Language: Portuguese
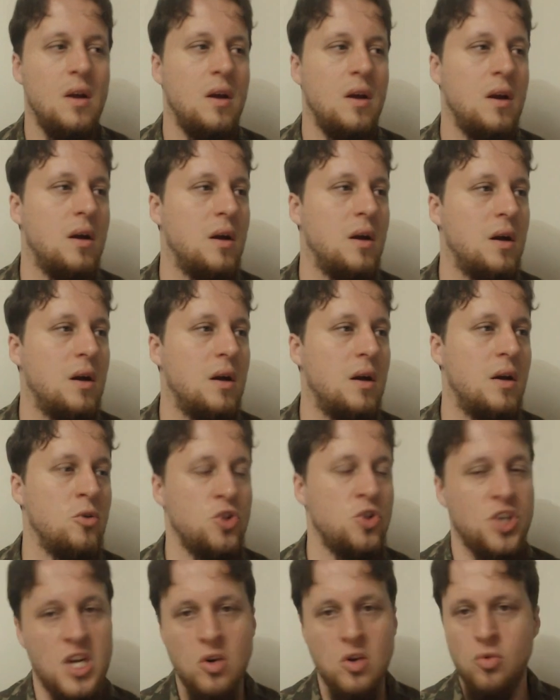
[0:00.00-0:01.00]
Uh, eu
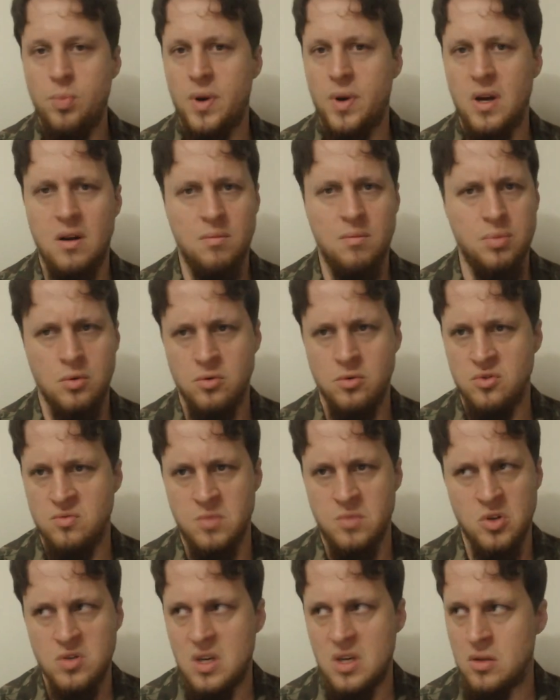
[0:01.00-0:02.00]
chego para os
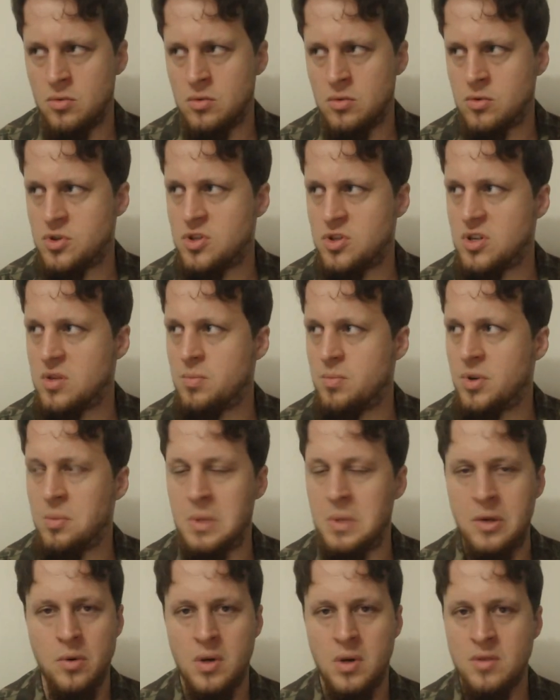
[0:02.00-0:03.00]
meus alunos de
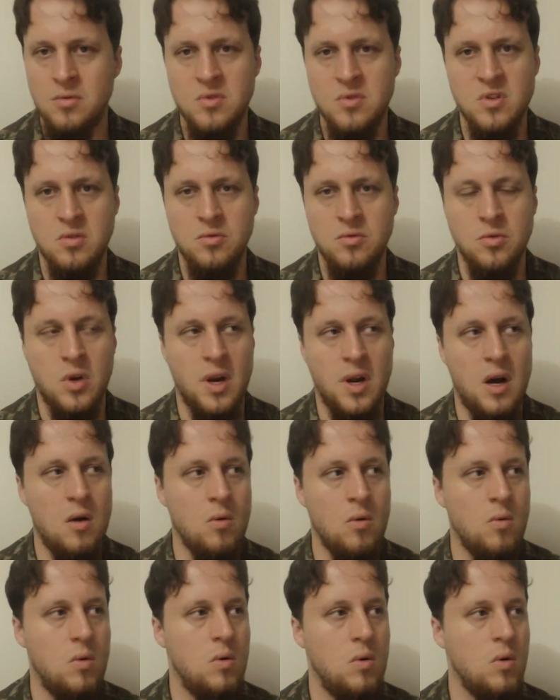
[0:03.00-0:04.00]
primeiro ano, segundo
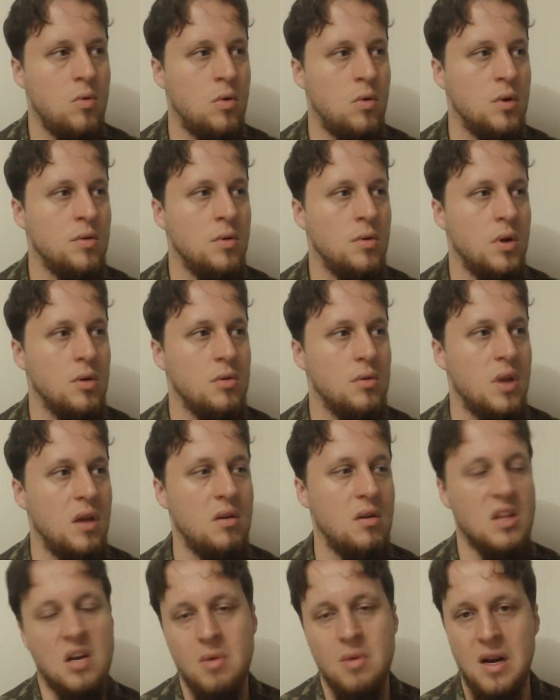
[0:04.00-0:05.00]
grau, quando eu tenho
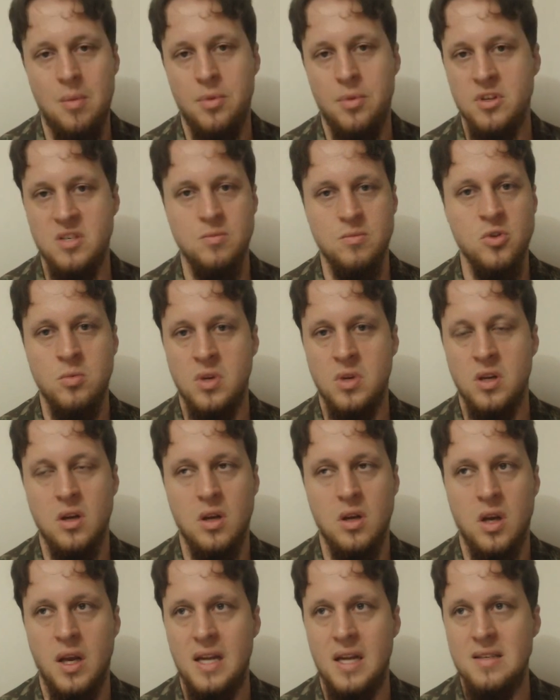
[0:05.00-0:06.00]
que trabalhar, por exemplo,
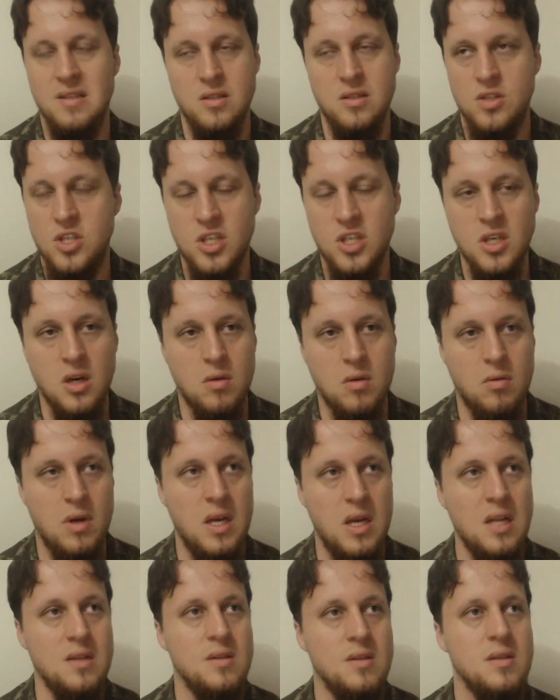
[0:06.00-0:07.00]
sobre Grécia Antiga com
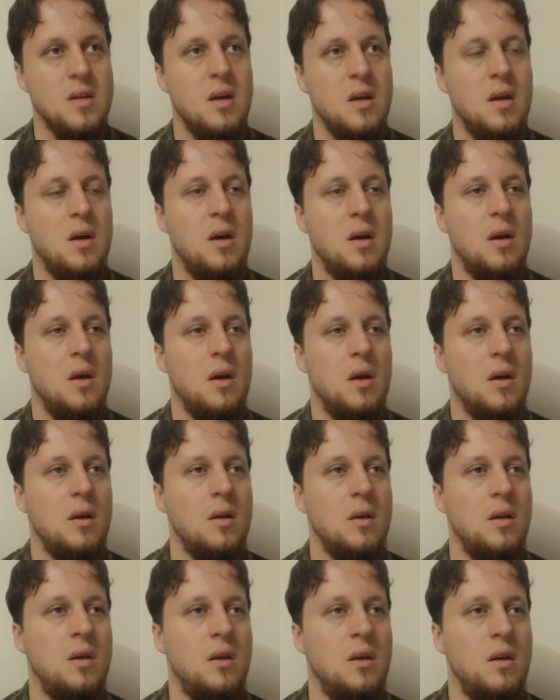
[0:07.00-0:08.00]
eles,
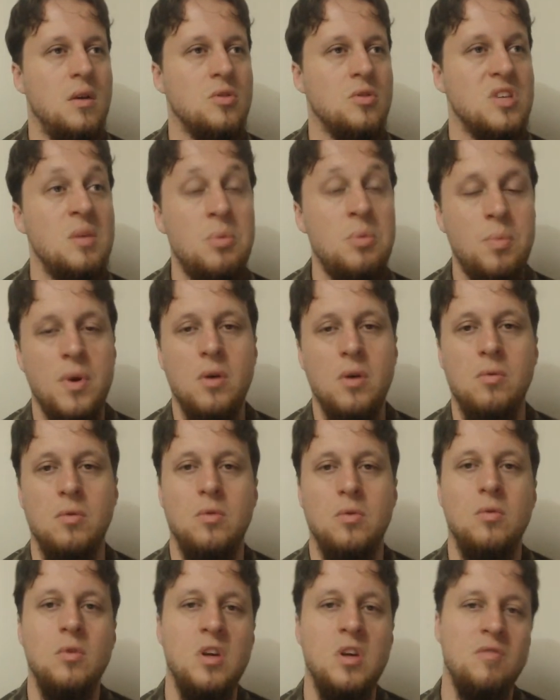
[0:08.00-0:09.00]
e eu sempre
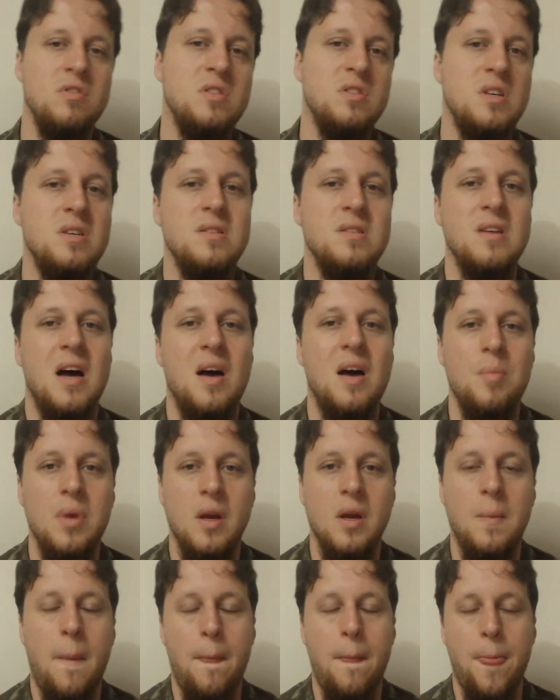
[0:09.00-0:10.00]
pergunto: o que vocês
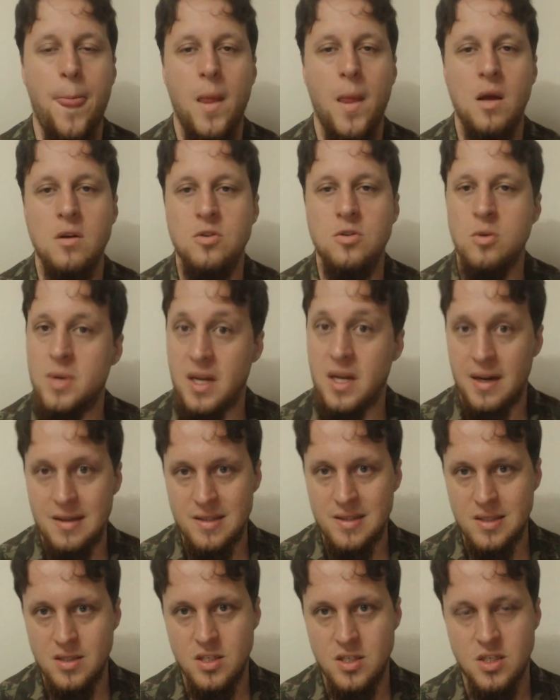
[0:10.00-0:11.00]
sabem sobre a
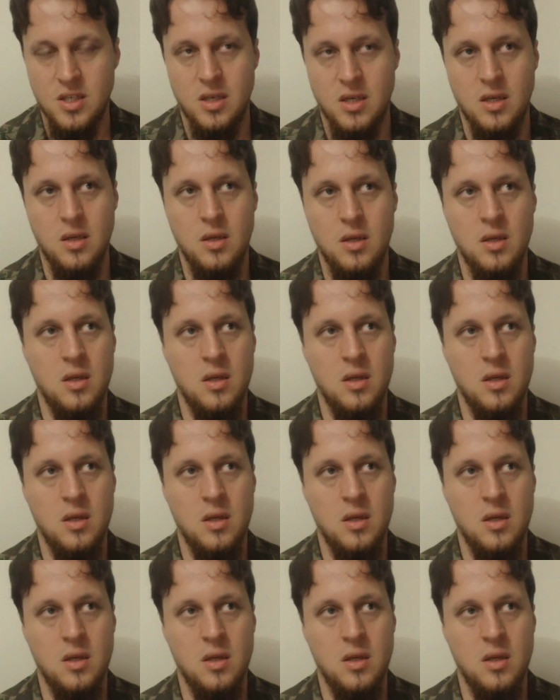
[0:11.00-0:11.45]
Grécia Antiga?